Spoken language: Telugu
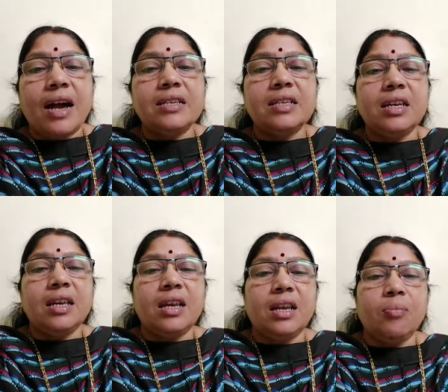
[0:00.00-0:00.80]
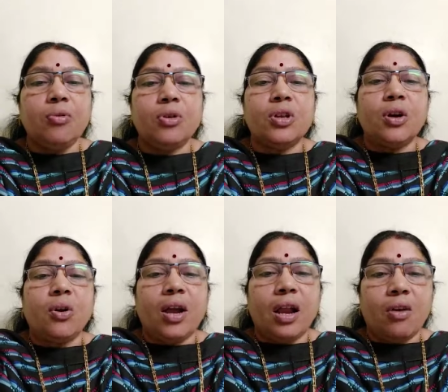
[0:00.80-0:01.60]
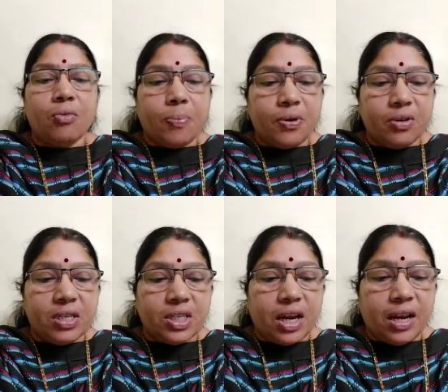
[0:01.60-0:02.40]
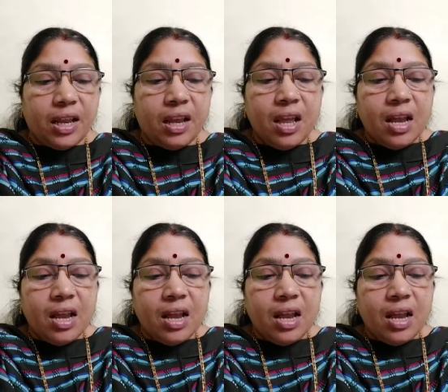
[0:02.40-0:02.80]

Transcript: ఐసీటీని బోధనలో ఎలా ఉపయోగించాలి